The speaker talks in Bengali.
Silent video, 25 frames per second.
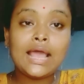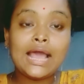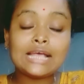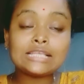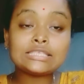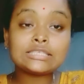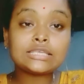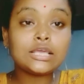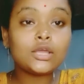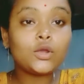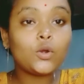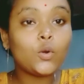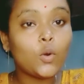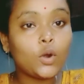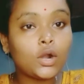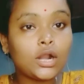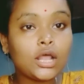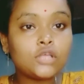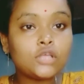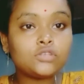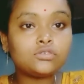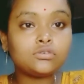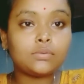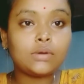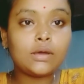আজকে
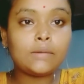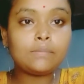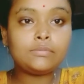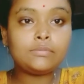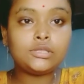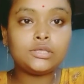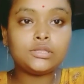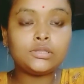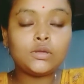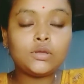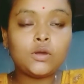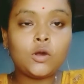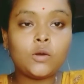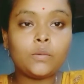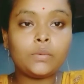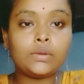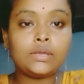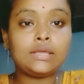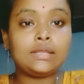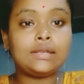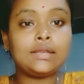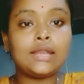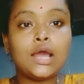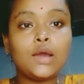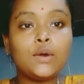কড়া জবাব দিতে হবে
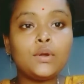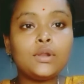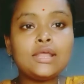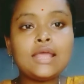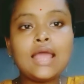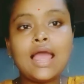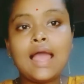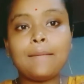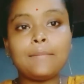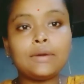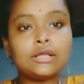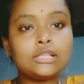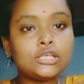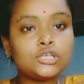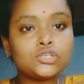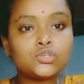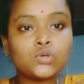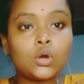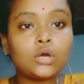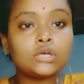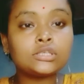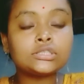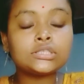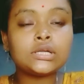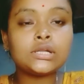না হলে আমাদের
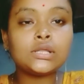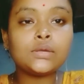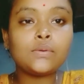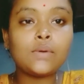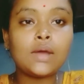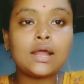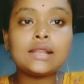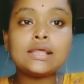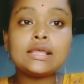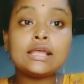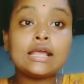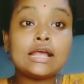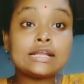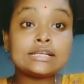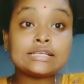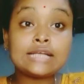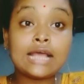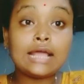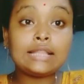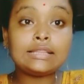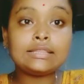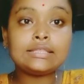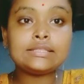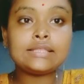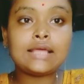সংসারেও আর
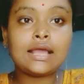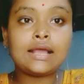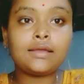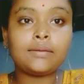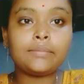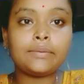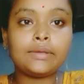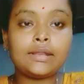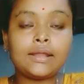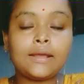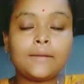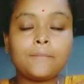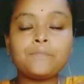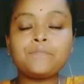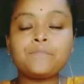শান্তি থাকবে না